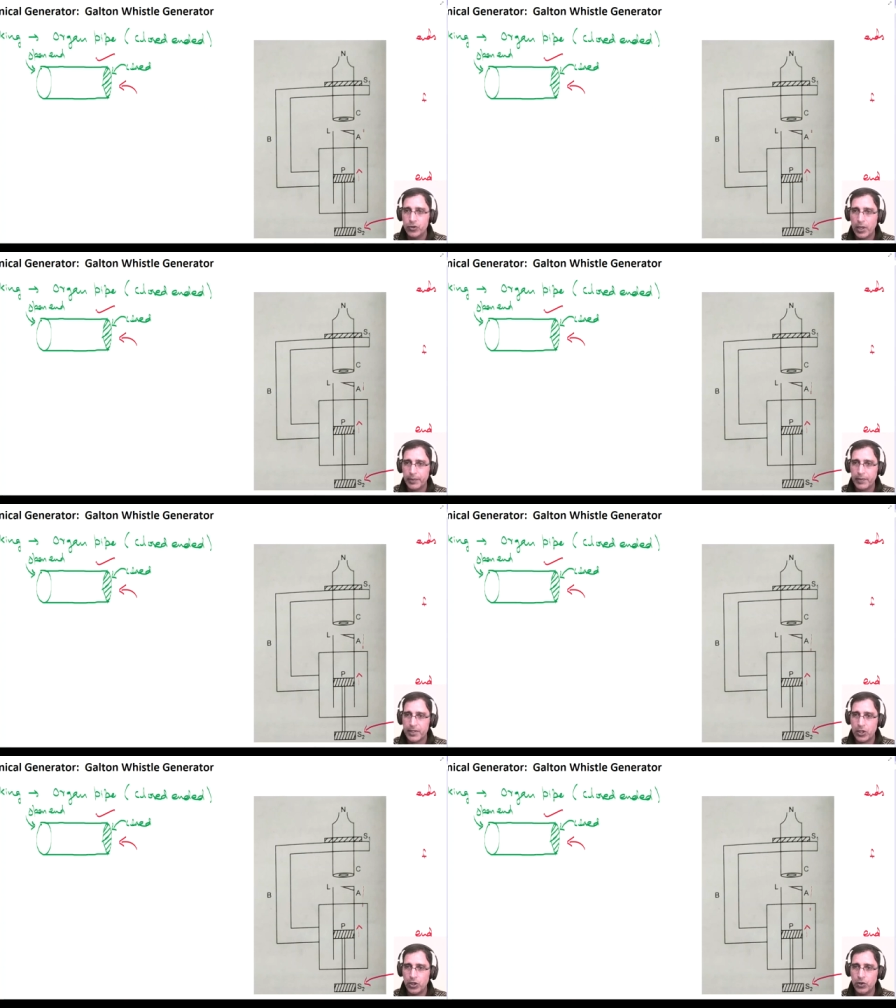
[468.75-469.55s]
जो आपके
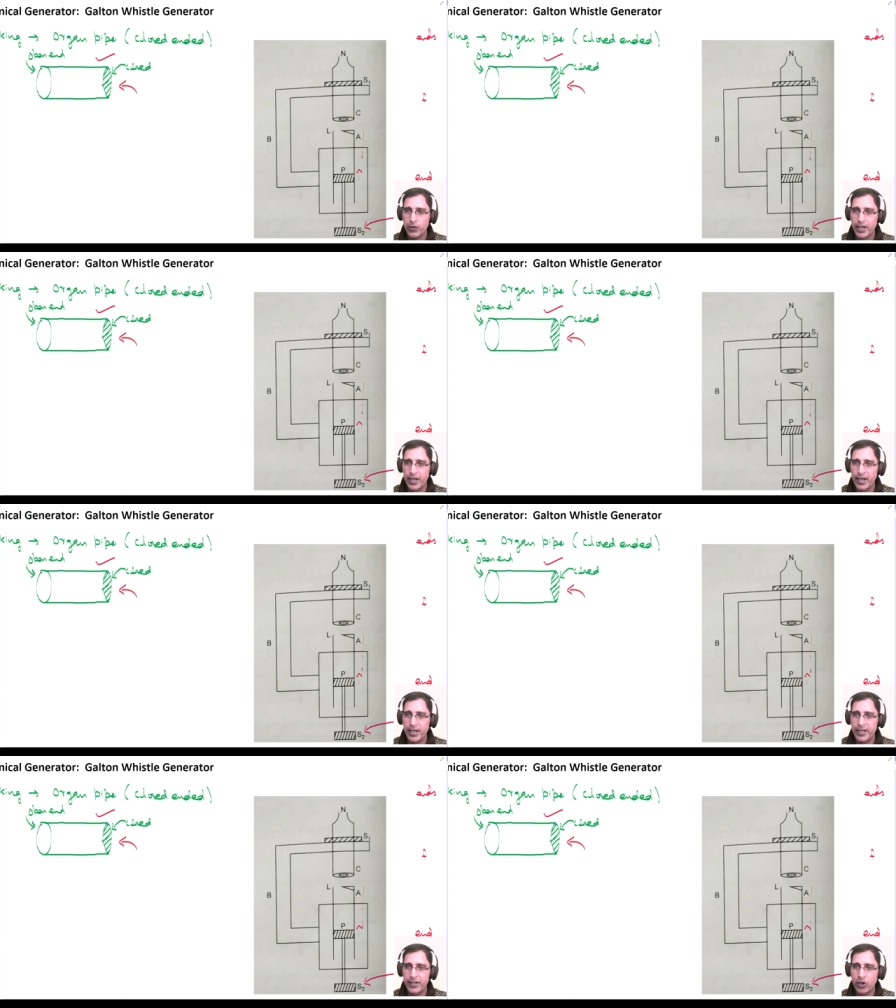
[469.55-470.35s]
पास लोअर
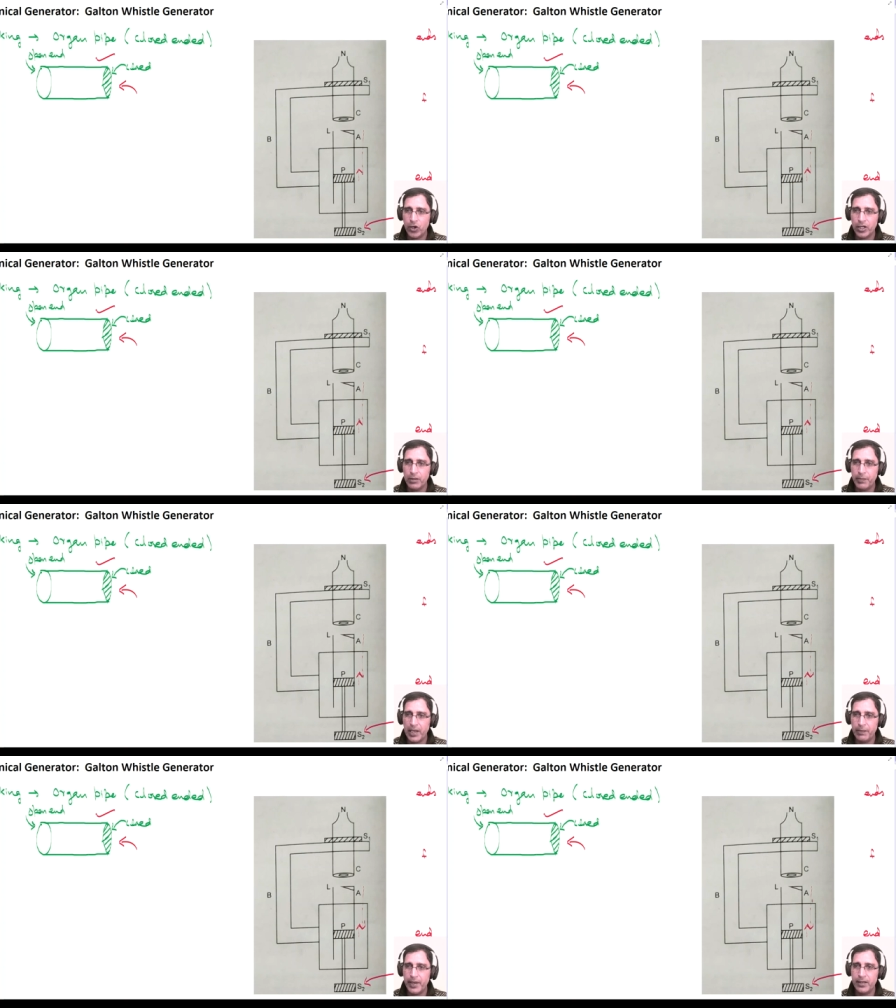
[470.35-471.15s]
एंडेड ऑर्गन
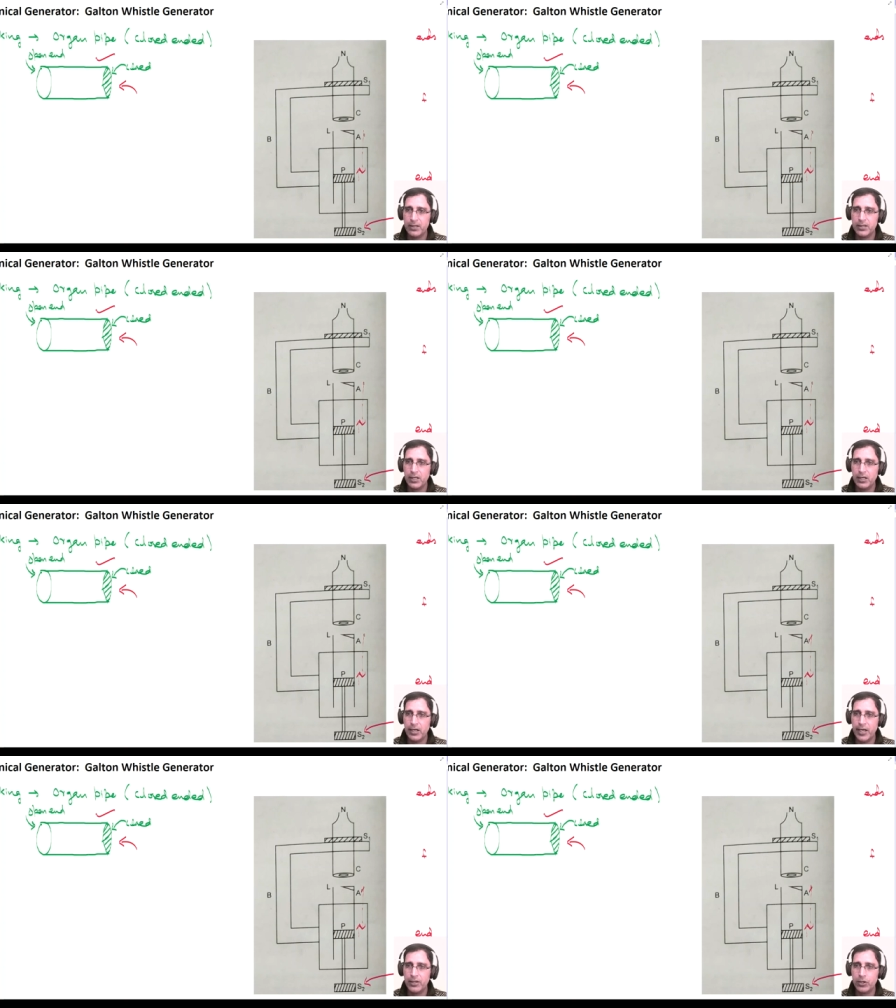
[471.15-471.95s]
पाइप है इसकी
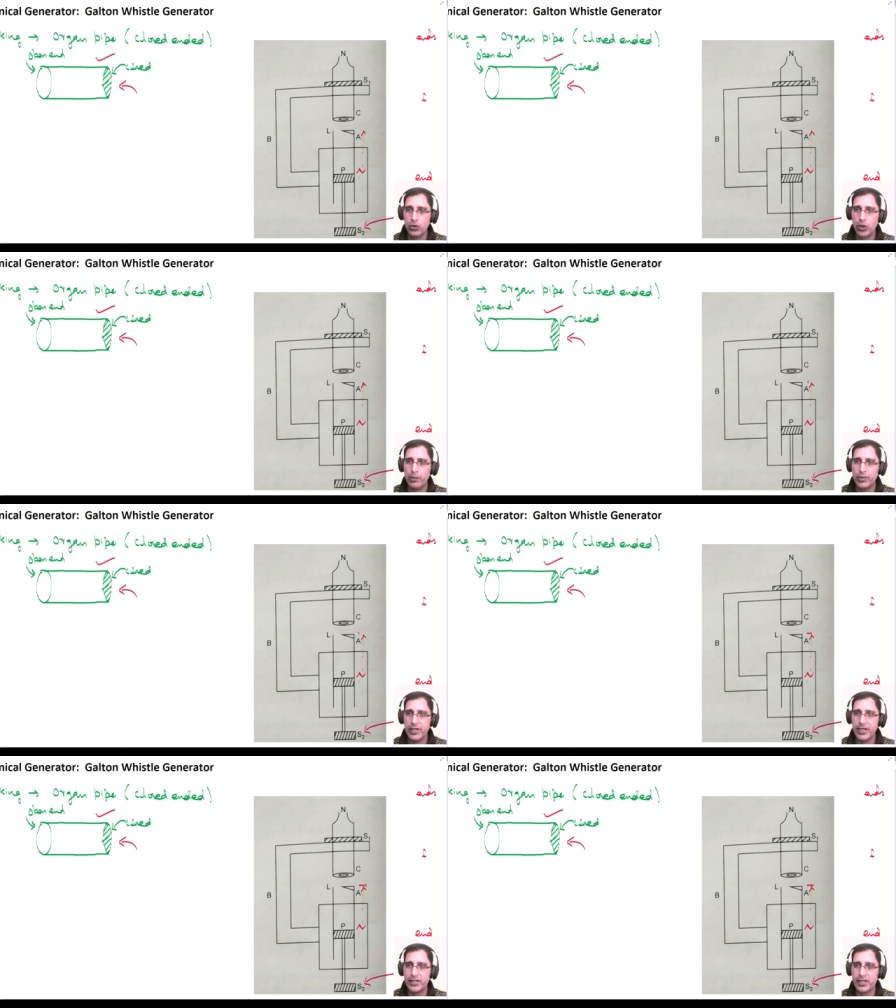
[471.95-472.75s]
लेंथ को हम
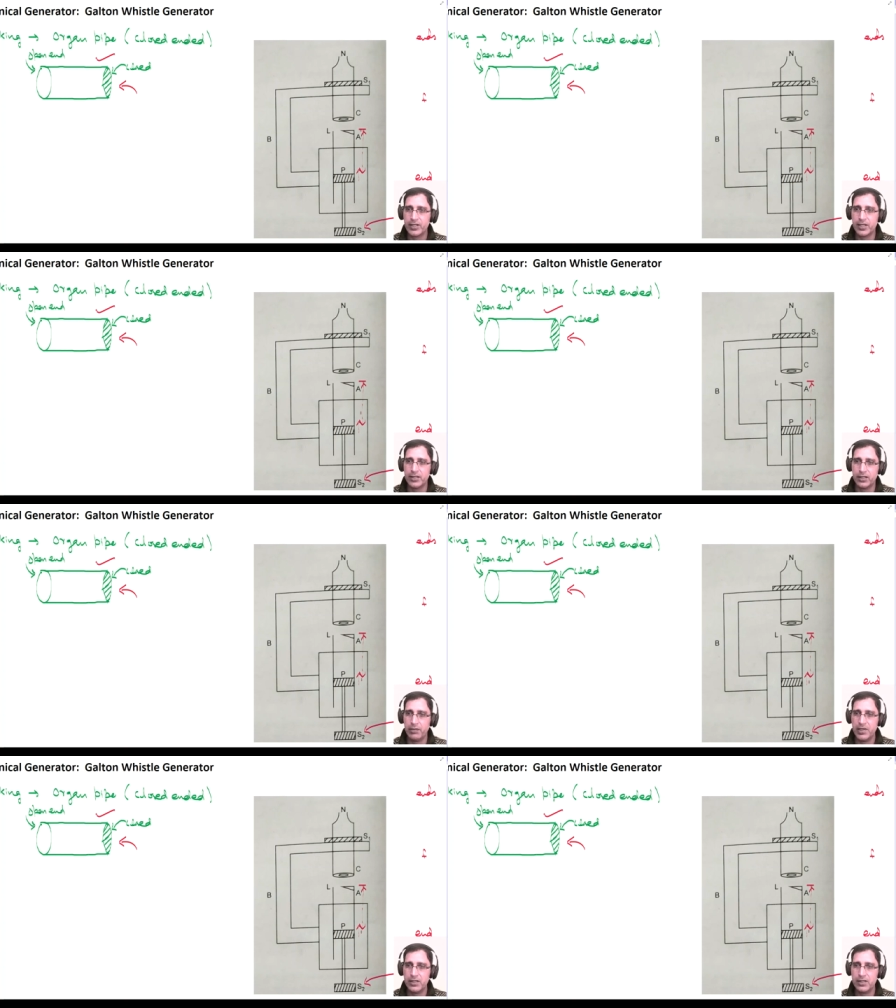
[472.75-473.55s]
रीएडजस्ट कर
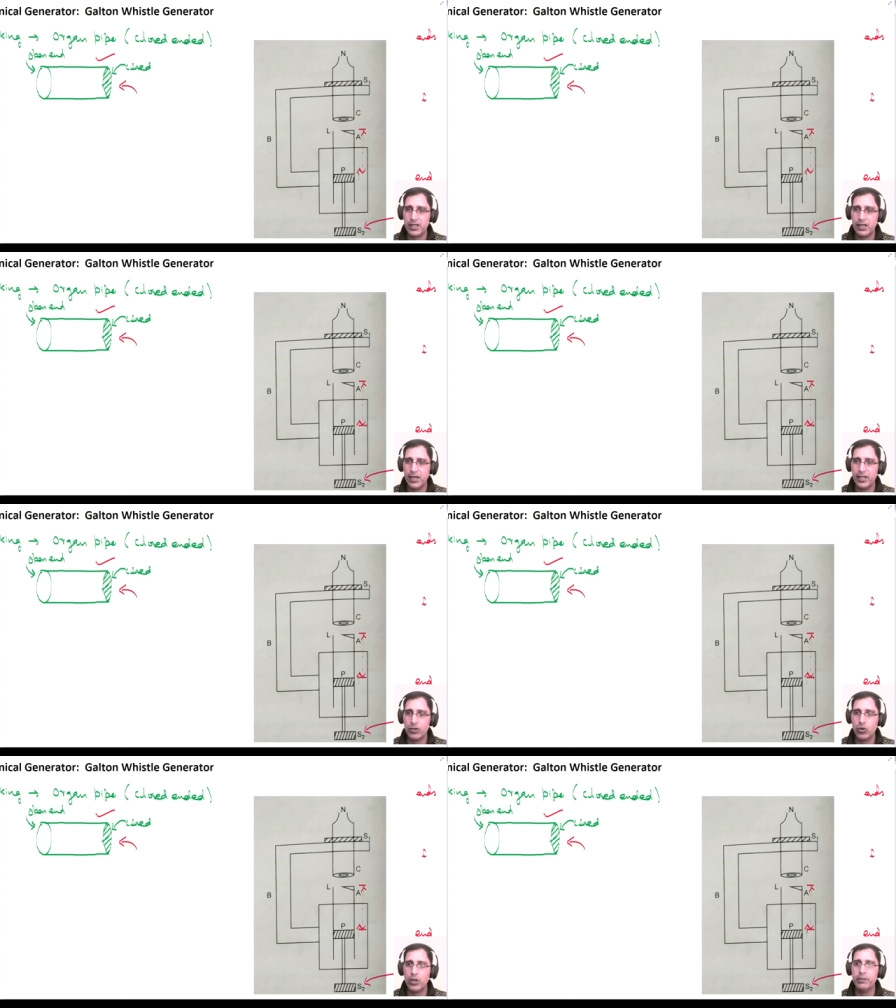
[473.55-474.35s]
सकते हैं मीन्स इसकी
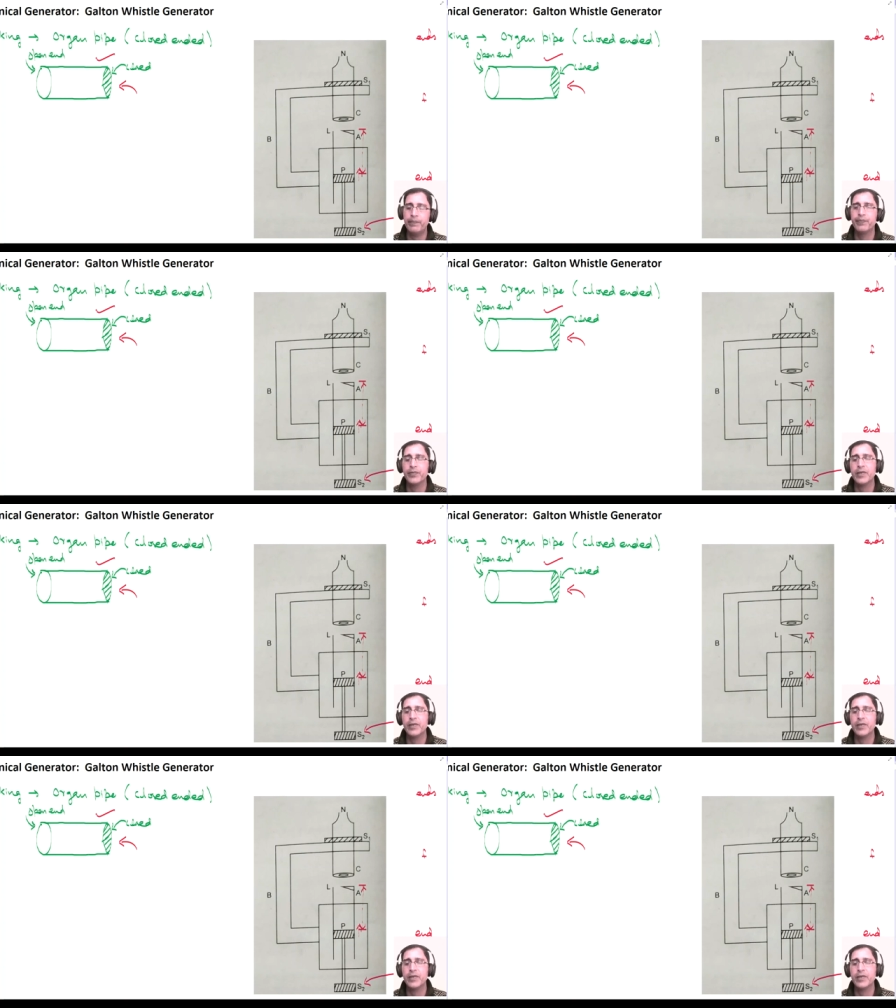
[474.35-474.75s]
लेंथ को हम